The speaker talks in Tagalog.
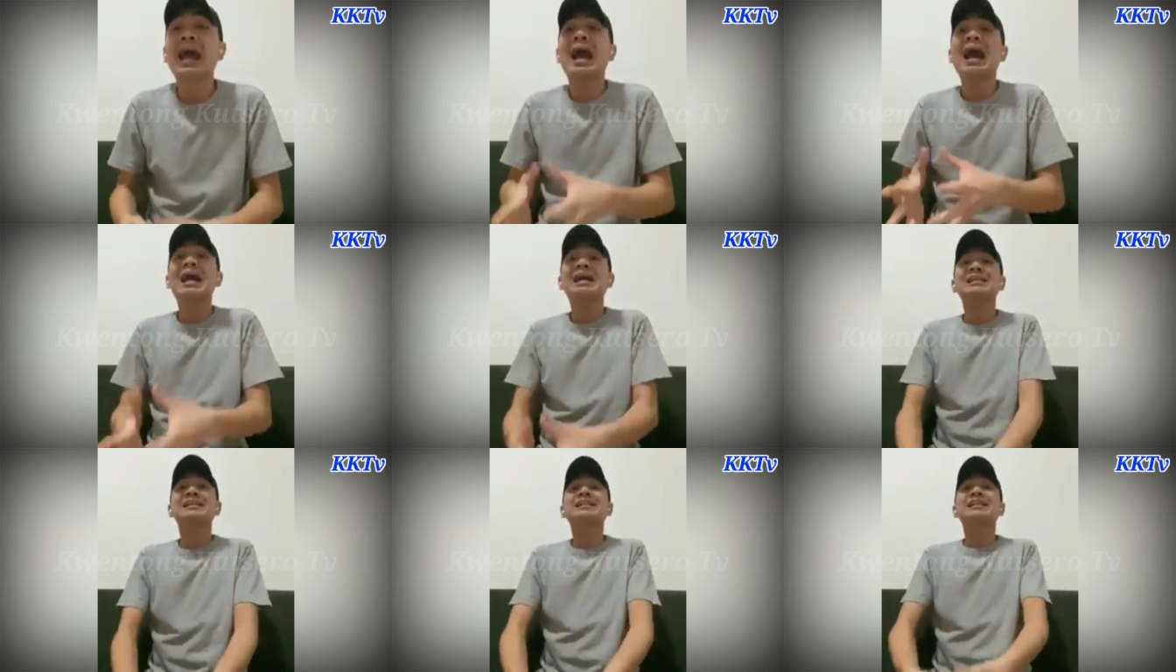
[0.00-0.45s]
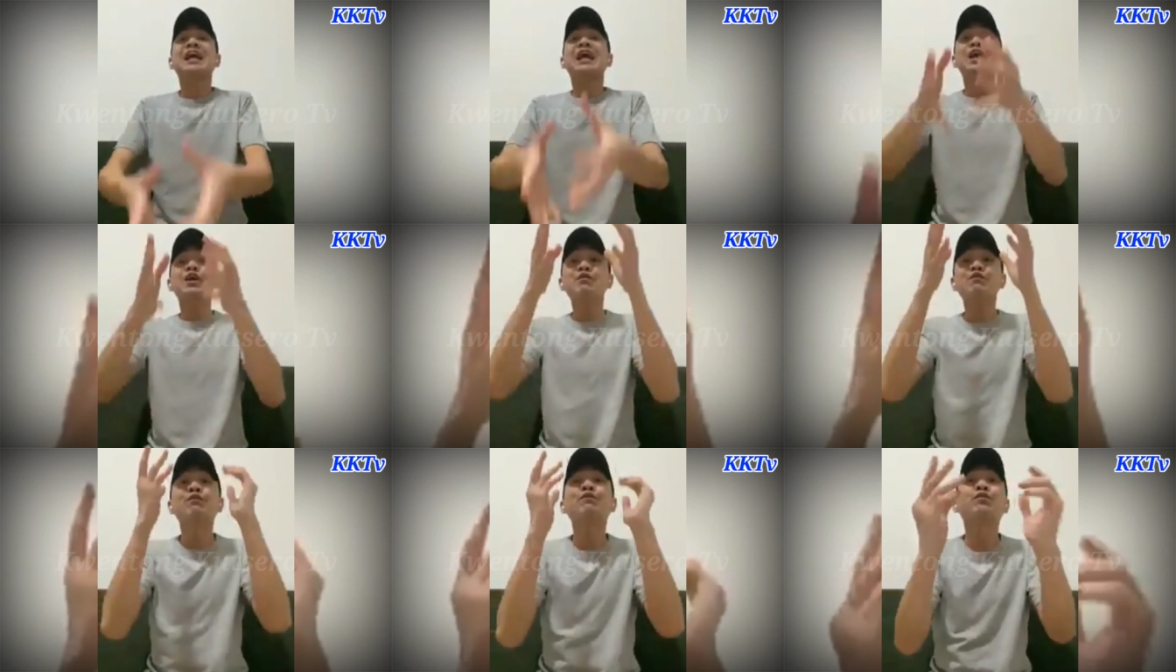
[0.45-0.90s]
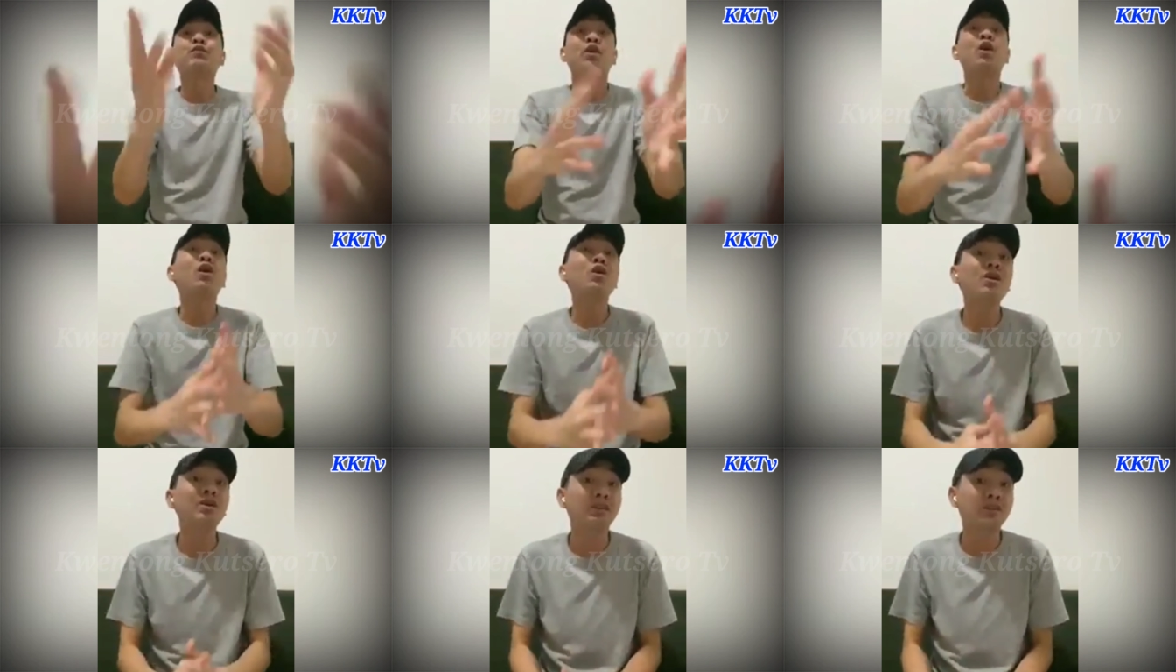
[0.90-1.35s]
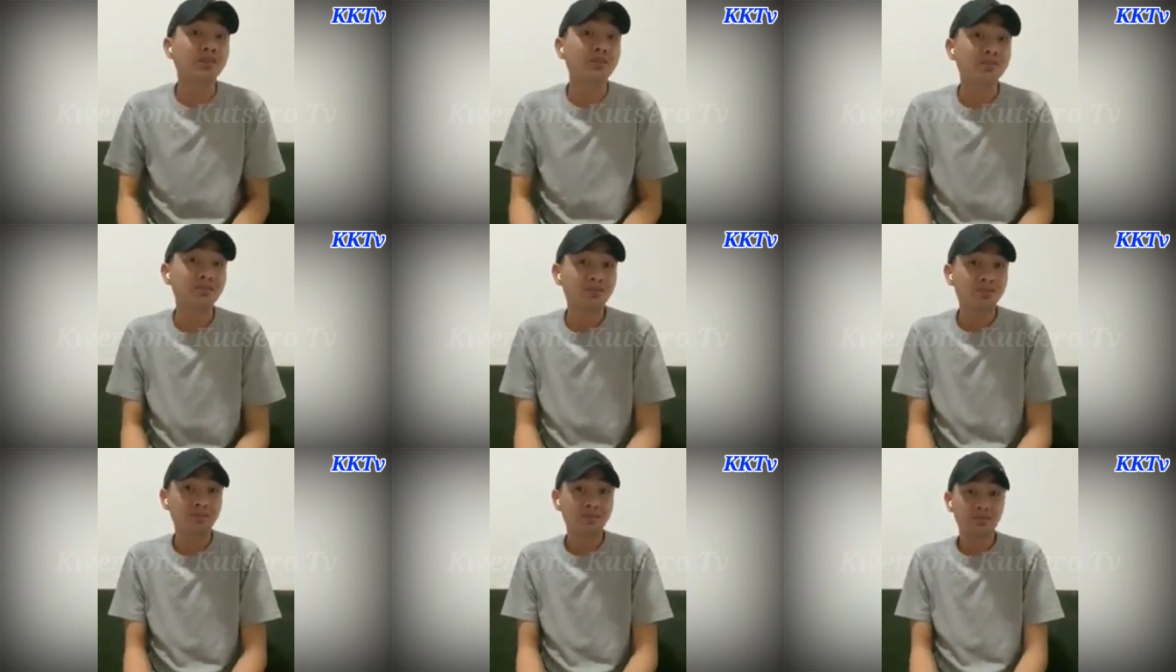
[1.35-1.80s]
as a fraud.
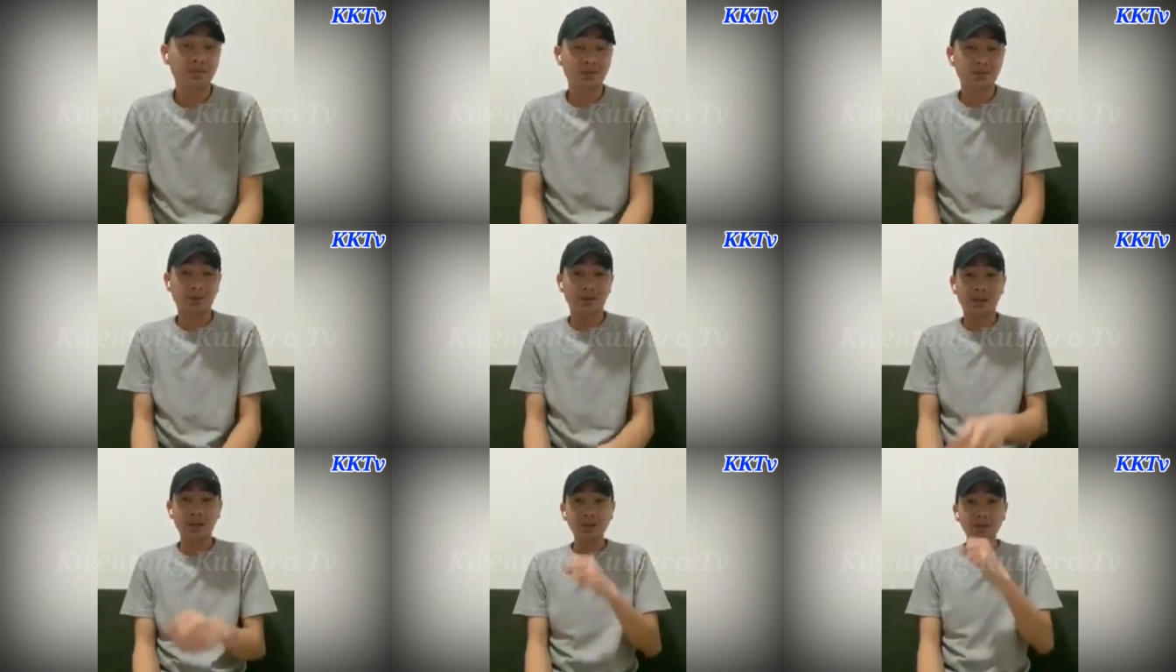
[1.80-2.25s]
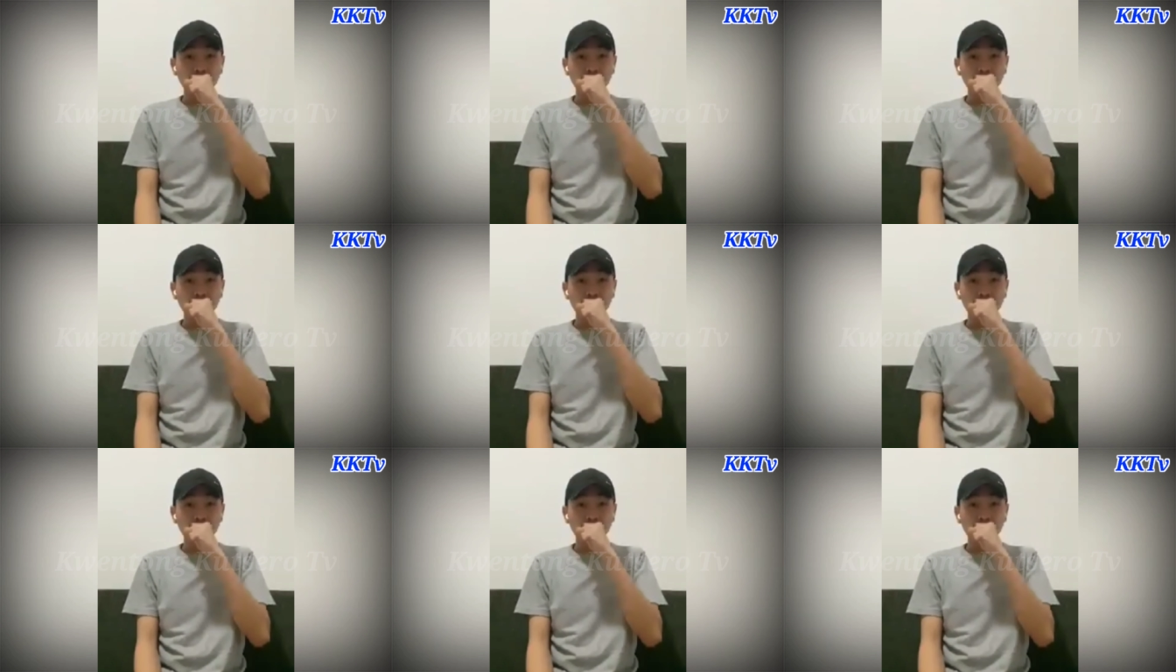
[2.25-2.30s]
Okay?